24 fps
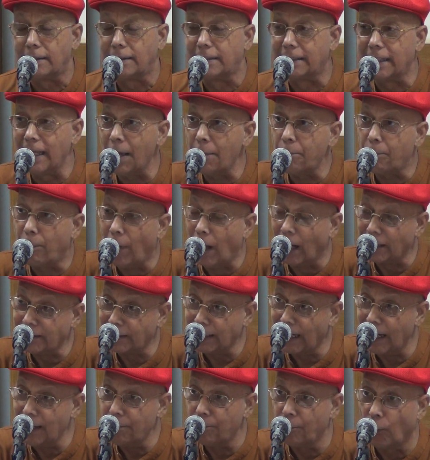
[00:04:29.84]
যে
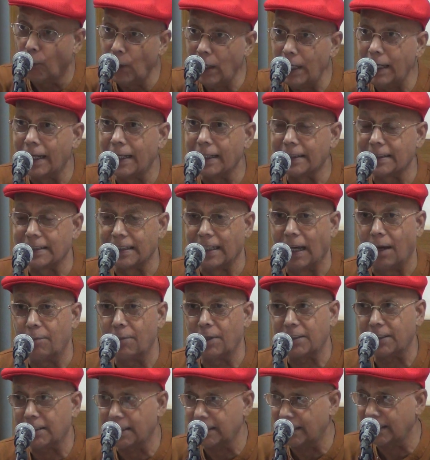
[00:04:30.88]
ভাষায় বই লিখেছে
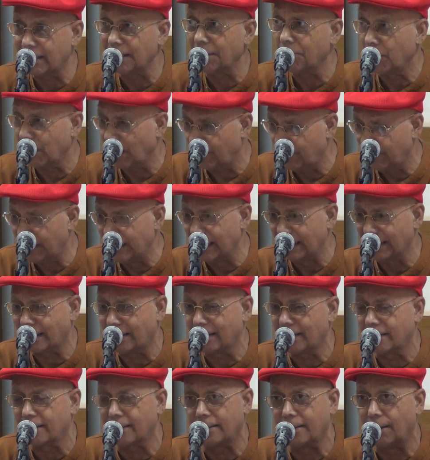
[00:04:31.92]
আমার কাছে সে বইটা আমি নিয়ে আসতে
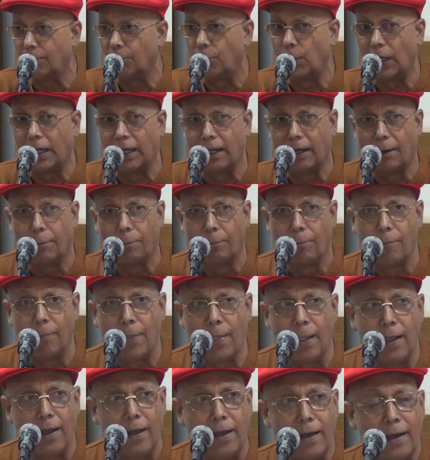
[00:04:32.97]
চেয়েছিলাম ভুলে গেলাম
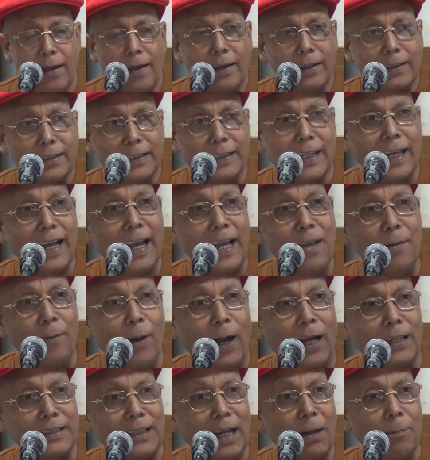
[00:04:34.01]
সেই
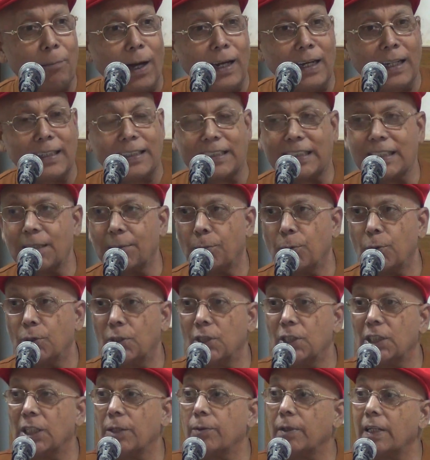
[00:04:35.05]
ভাষায় বাংলাদেশের
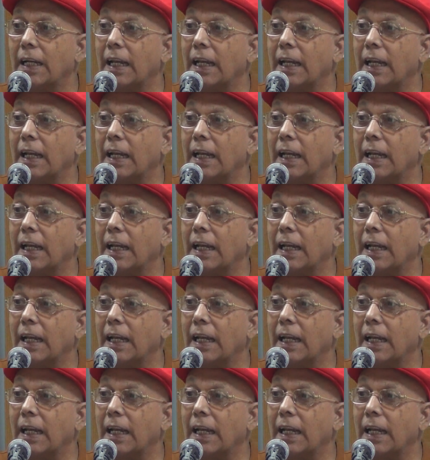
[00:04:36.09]
বুদ্ধিজীবীরা